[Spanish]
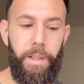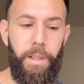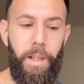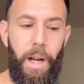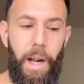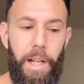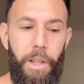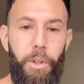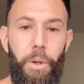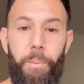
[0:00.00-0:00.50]

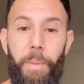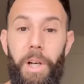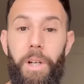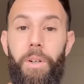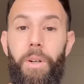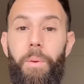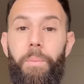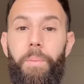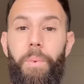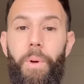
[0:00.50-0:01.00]
al
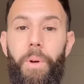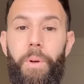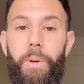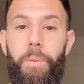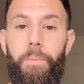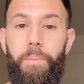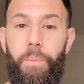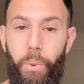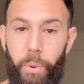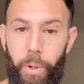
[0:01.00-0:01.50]
tomarlo
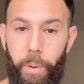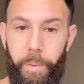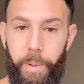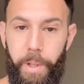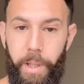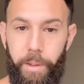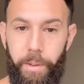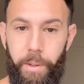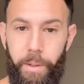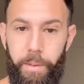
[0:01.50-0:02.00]
por puro
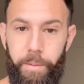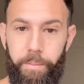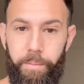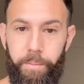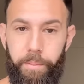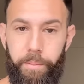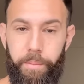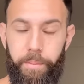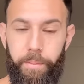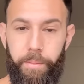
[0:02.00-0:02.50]
objeto,
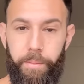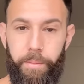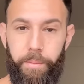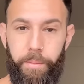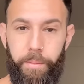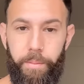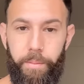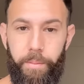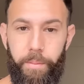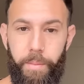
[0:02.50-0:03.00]

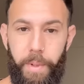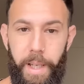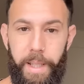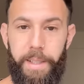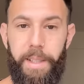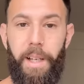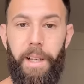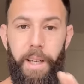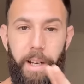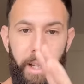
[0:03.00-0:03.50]

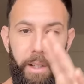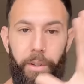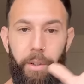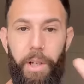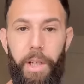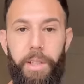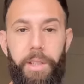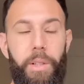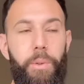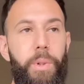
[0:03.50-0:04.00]
exagerando
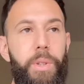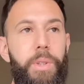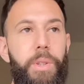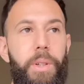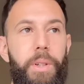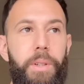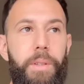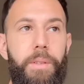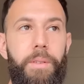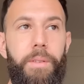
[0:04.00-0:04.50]
la
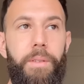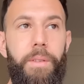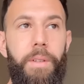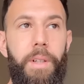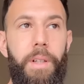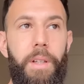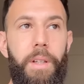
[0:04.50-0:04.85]
situación,